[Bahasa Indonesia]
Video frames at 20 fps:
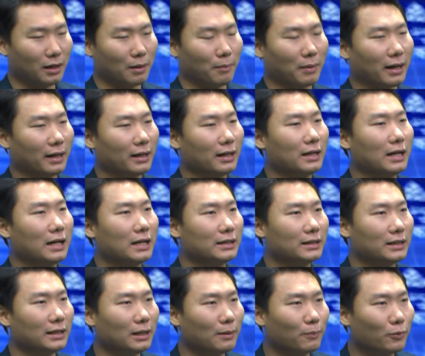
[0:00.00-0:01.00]
Nah, makanya dari
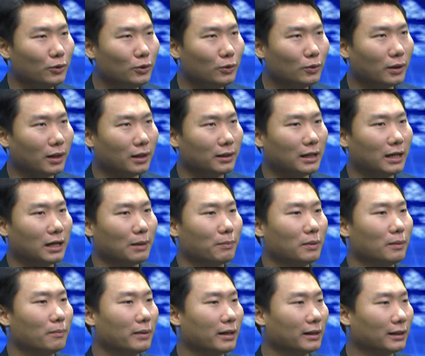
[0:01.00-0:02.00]
sini pun juga dari
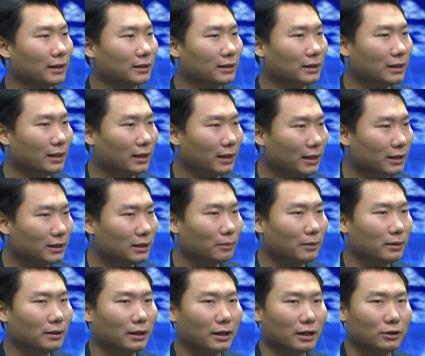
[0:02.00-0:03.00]
pemerintah sendiri
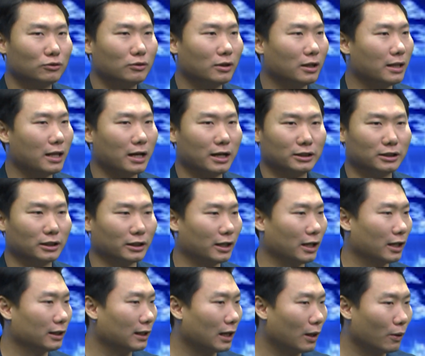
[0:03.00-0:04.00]
sebenarnya sudah dari
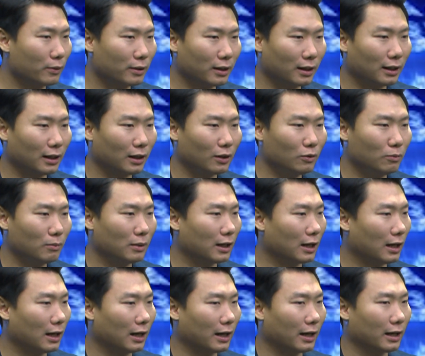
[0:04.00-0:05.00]
sekian tahun yang lalu
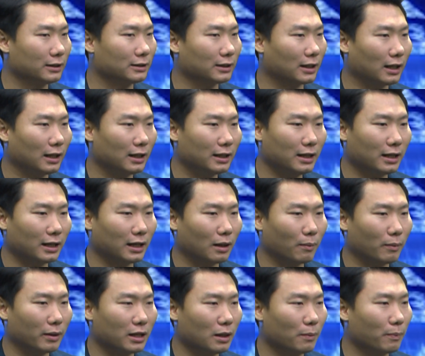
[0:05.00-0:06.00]
menggalakkan sekali yang
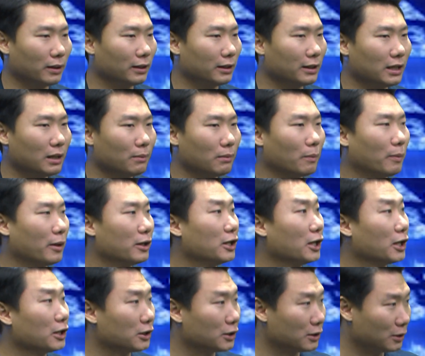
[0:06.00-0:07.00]
namanya pentingnya
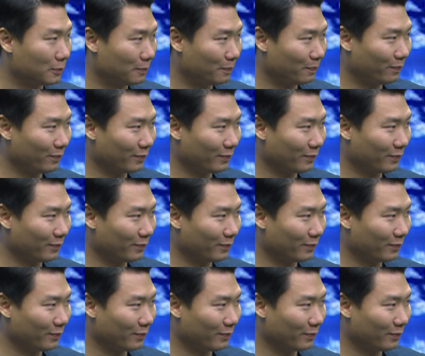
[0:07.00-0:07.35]
BPJS.